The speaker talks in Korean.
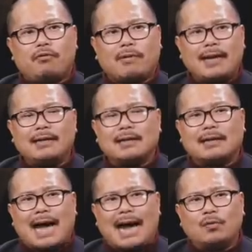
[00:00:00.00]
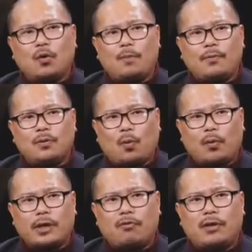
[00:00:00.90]
북한은 강도 높은
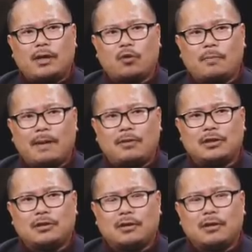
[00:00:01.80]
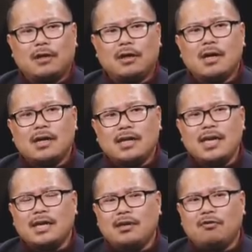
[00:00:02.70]
동계훈련에 돌입하면서 이
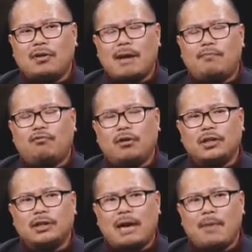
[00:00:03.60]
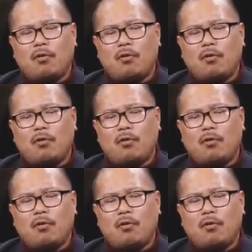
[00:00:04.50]
이유가 무엇인가